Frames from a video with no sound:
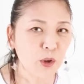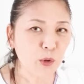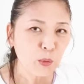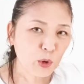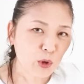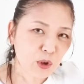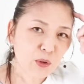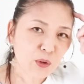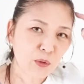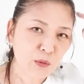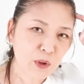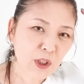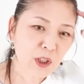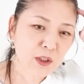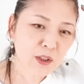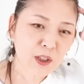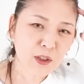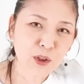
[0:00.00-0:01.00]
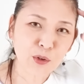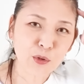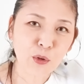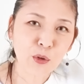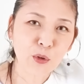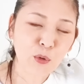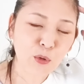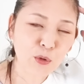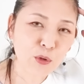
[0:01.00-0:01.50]
もちろん私たち
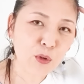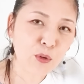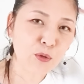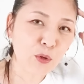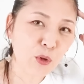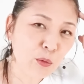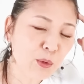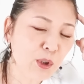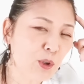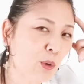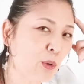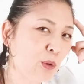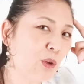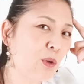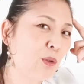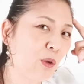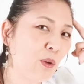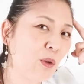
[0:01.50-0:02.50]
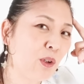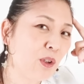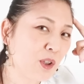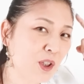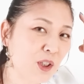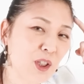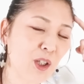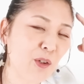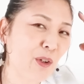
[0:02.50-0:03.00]
のこの脳みそほどの
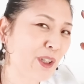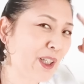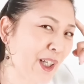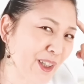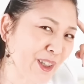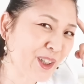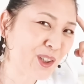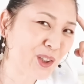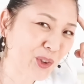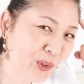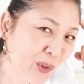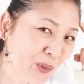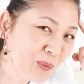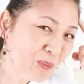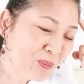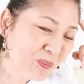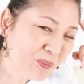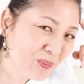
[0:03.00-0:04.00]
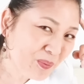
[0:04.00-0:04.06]
知性はないですよ。